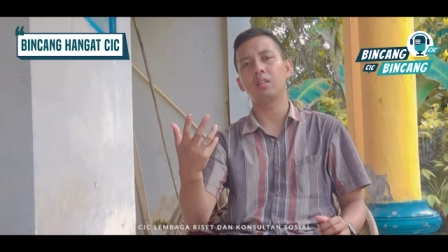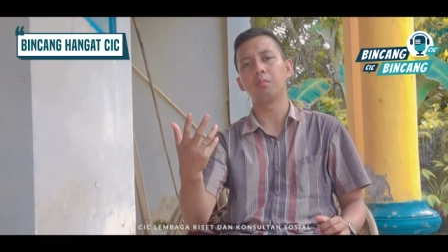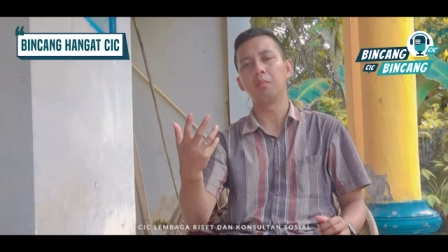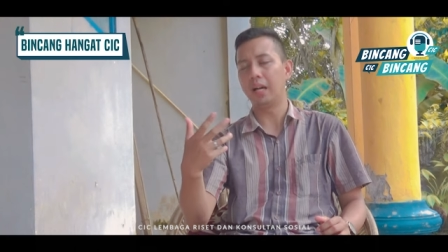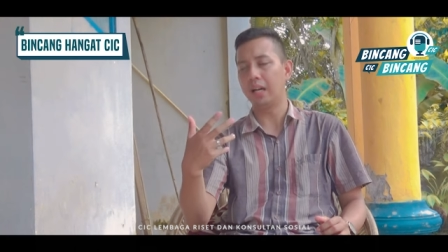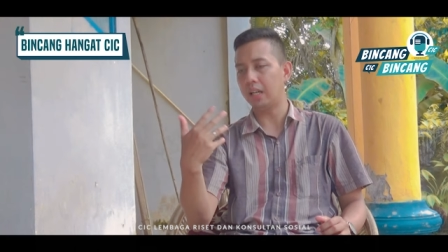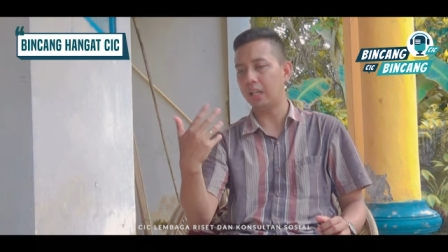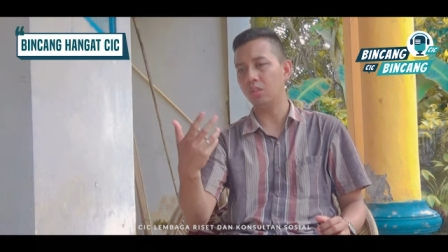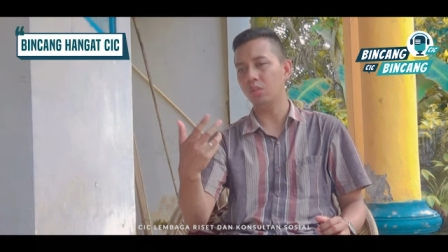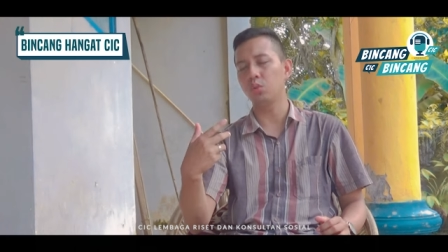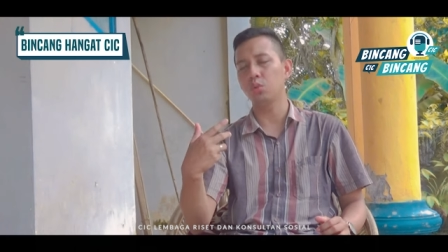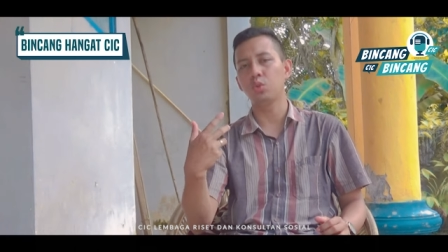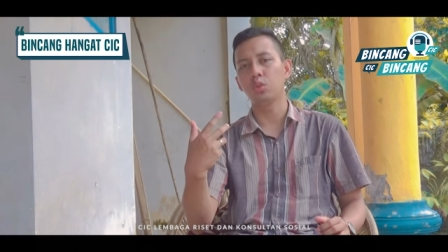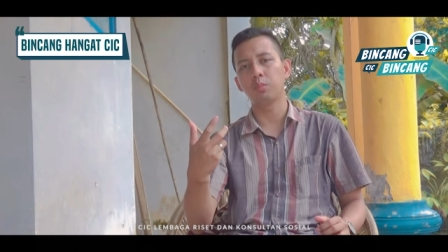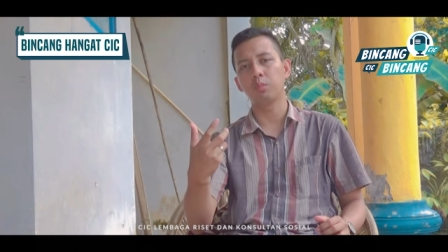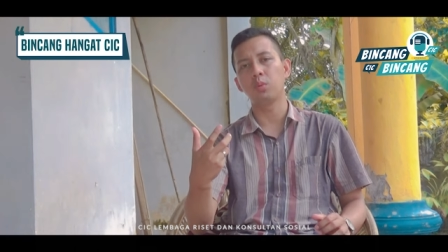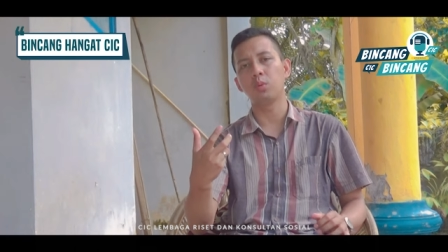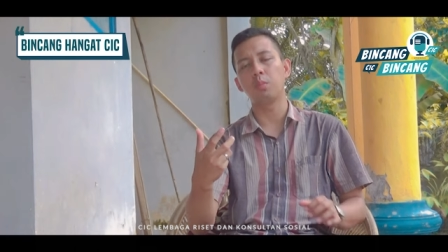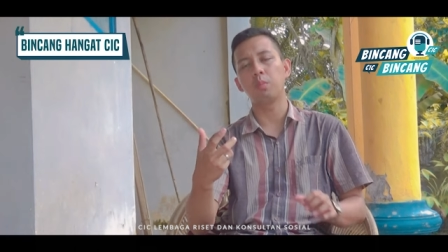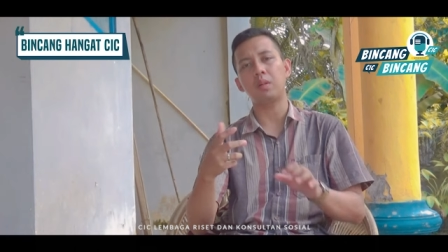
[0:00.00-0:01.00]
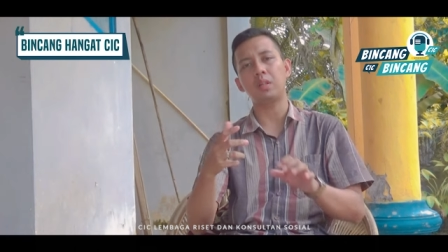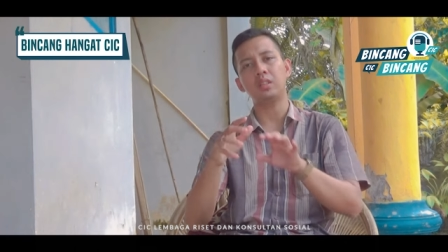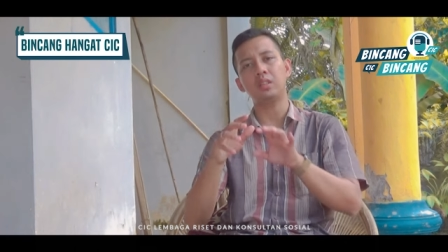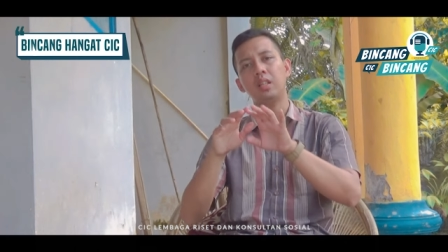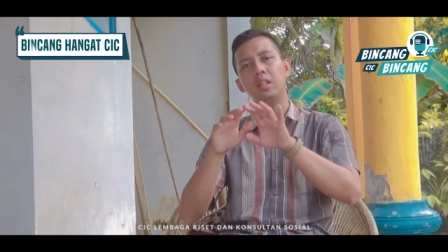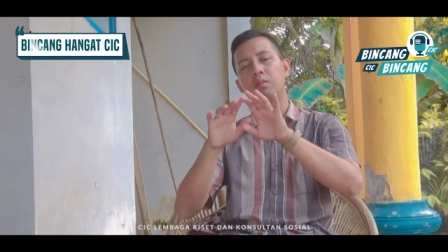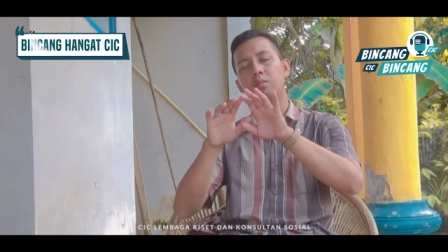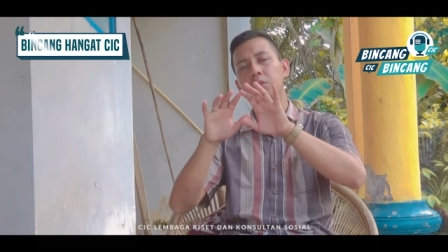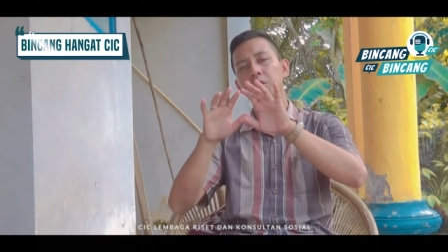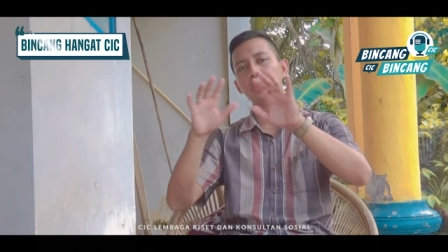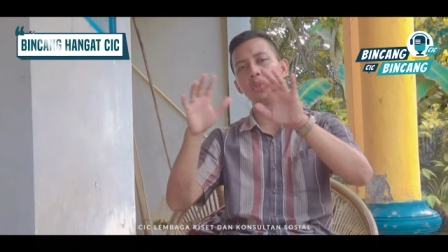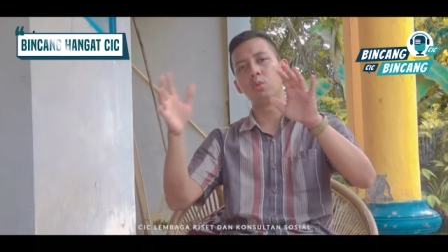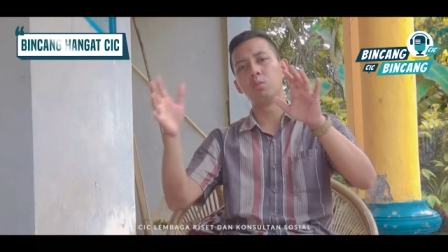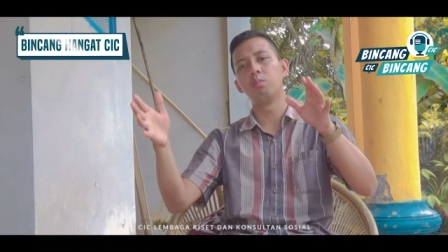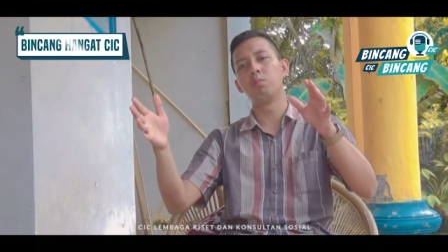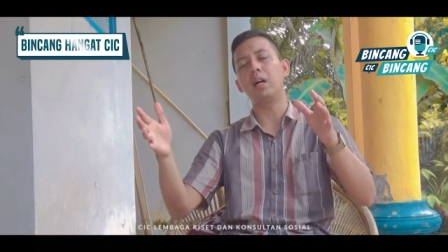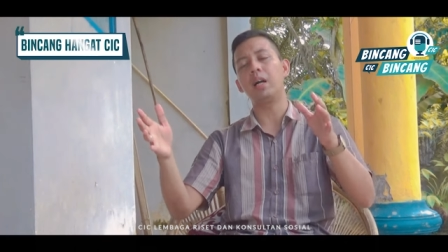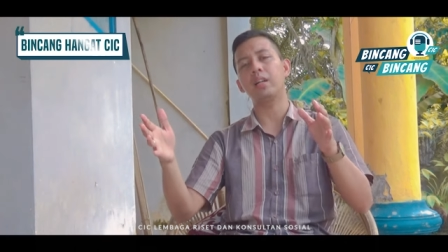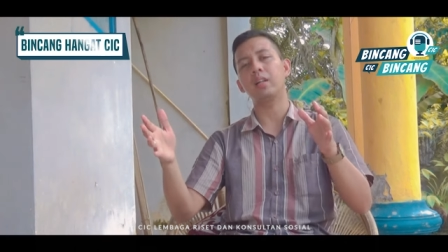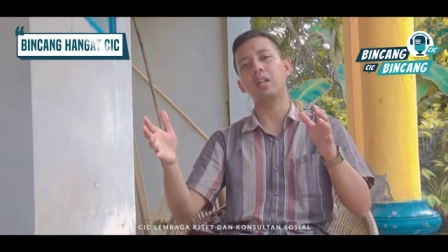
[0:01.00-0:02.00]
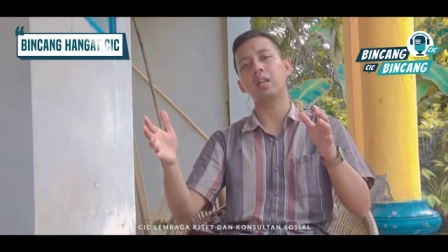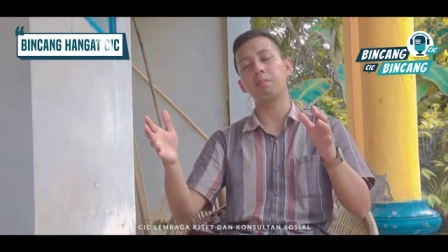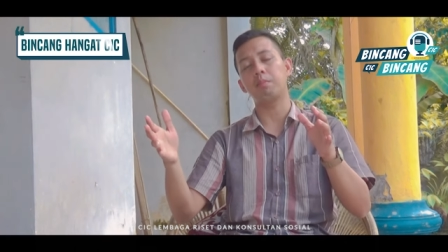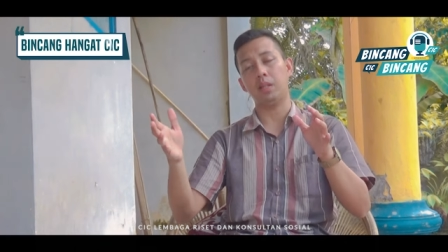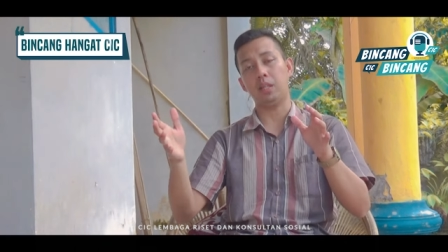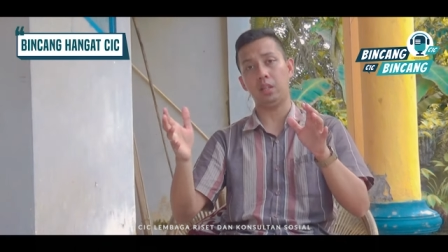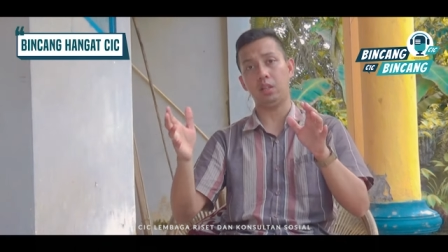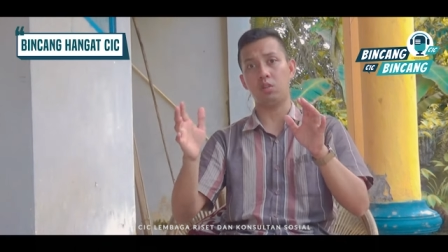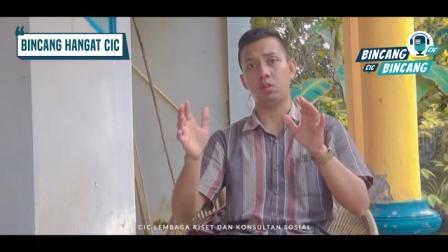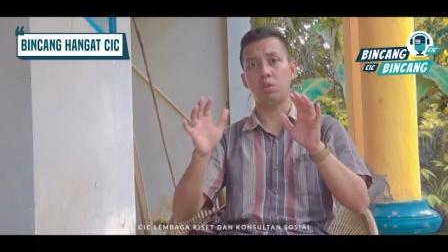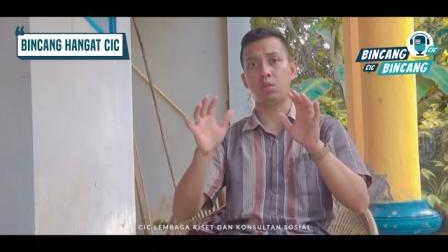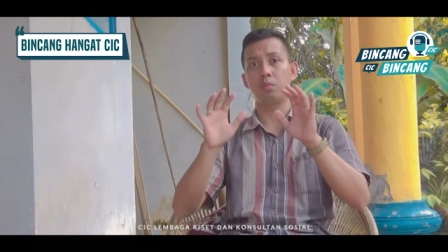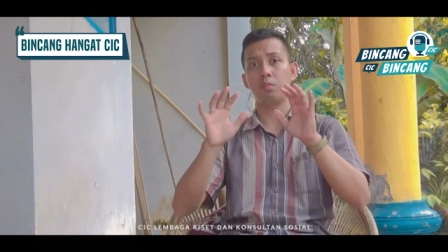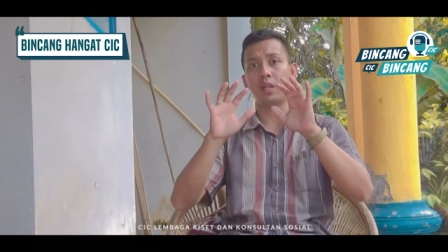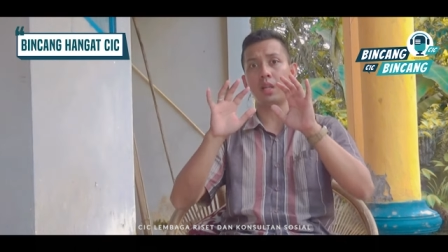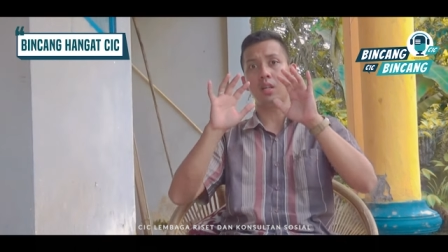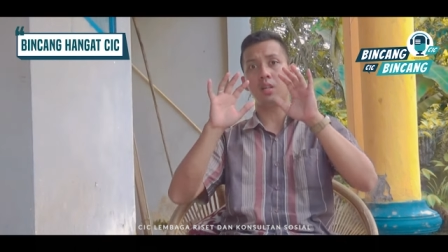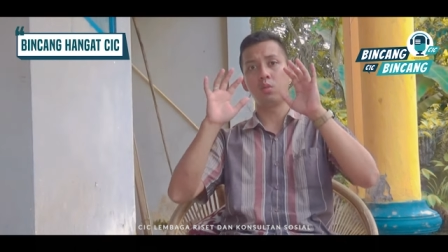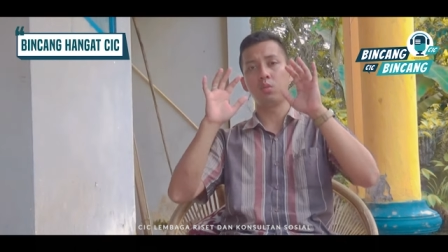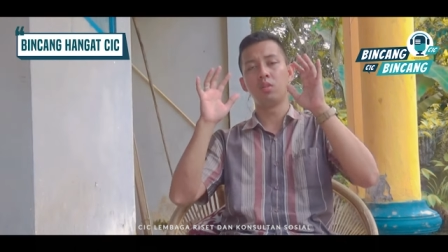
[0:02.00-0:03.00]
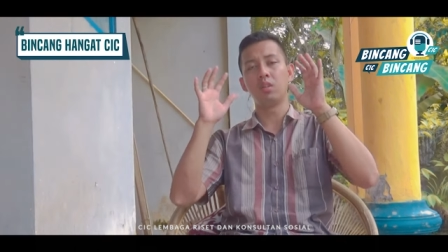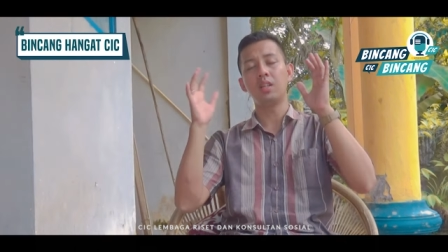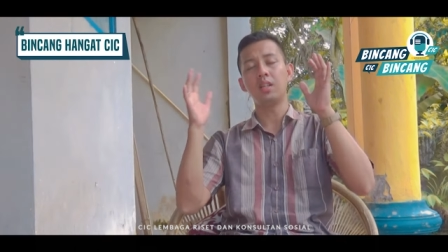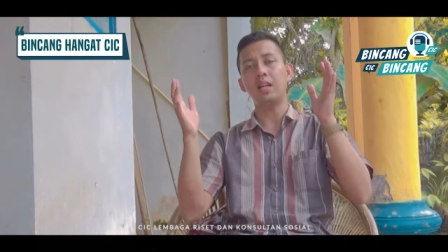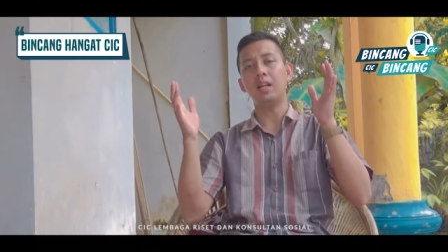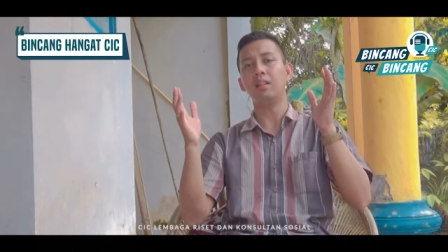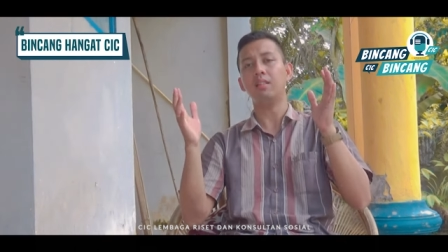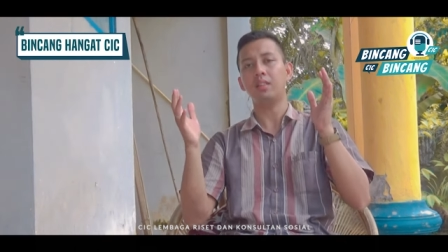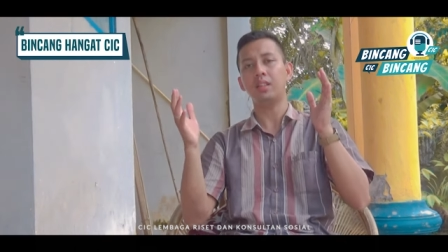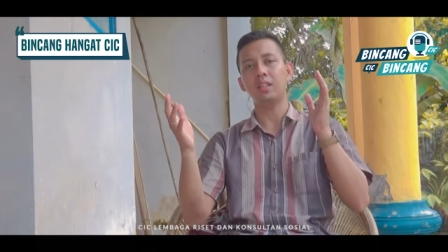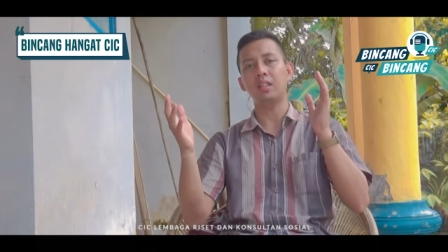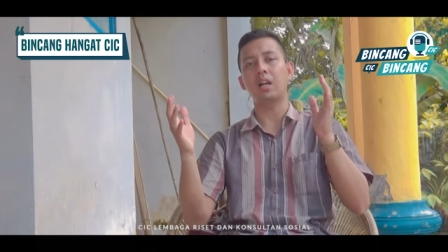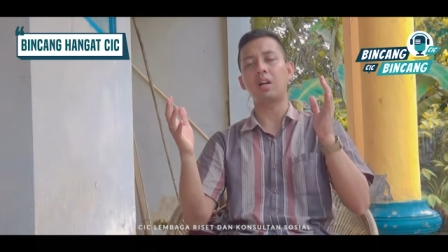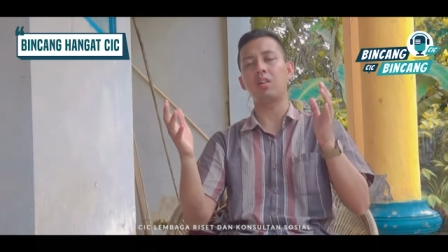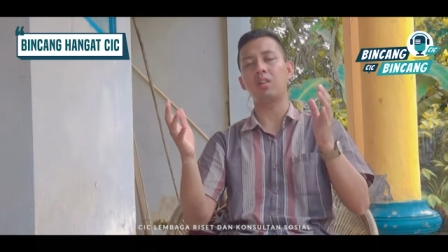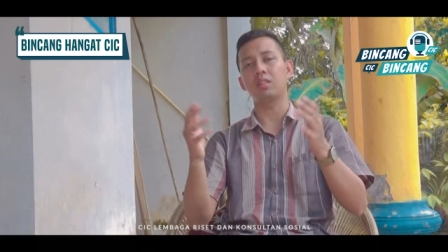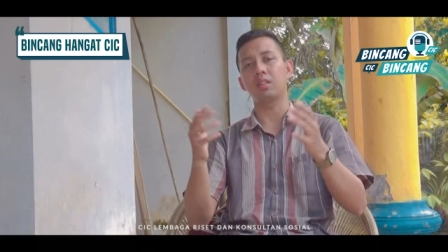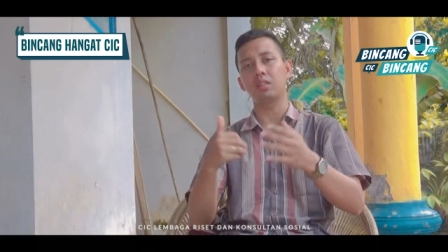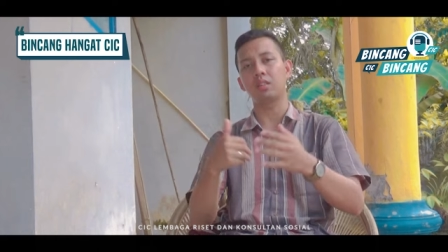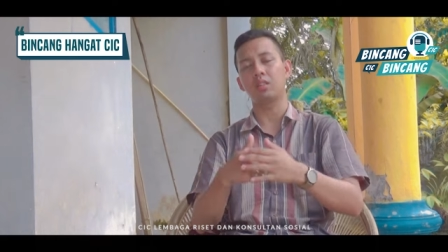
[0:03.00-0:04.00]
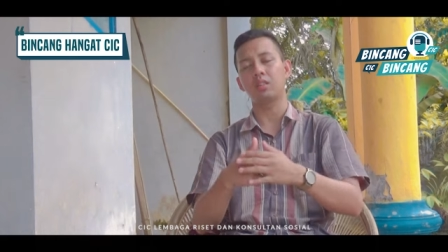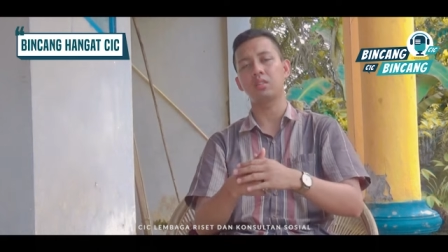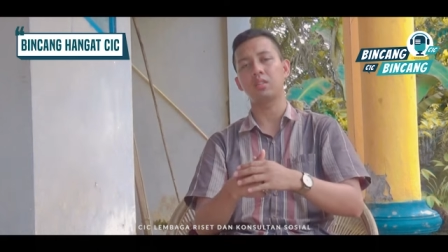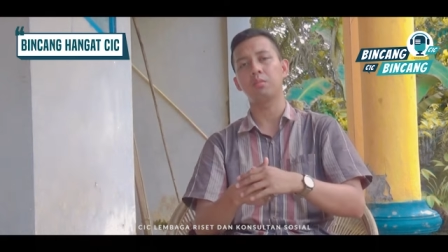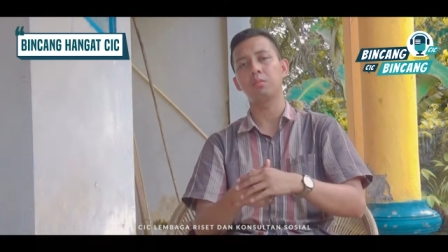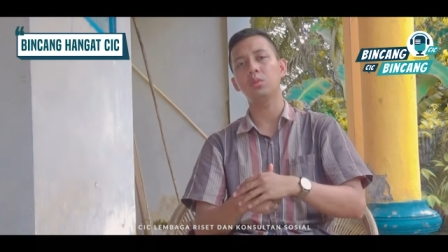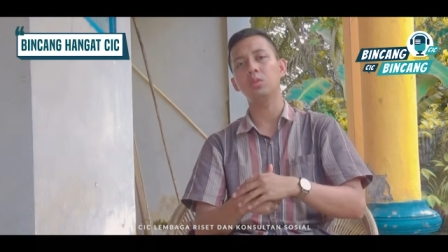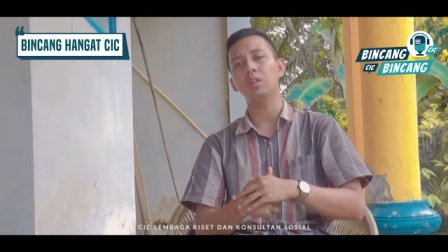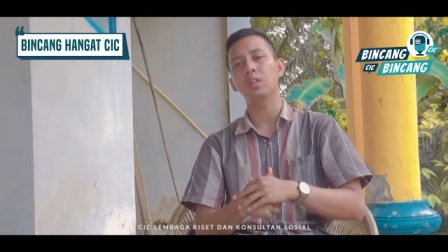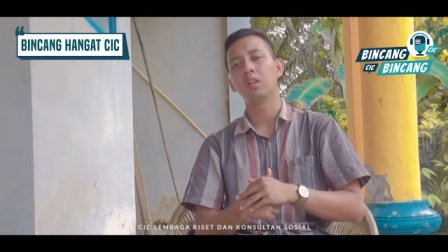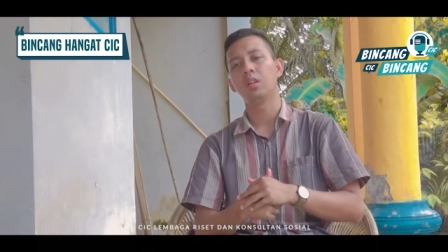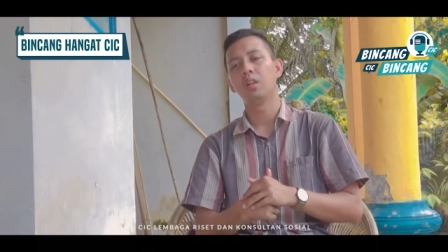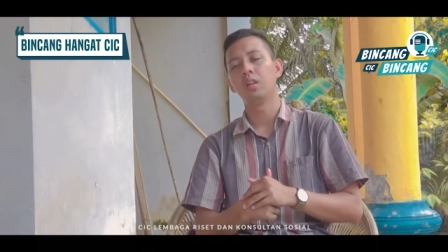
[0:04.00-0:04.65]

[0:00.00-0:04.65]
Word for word: bahkan 70% menyumbang dari perekonomian dunia tiga kota tersebut.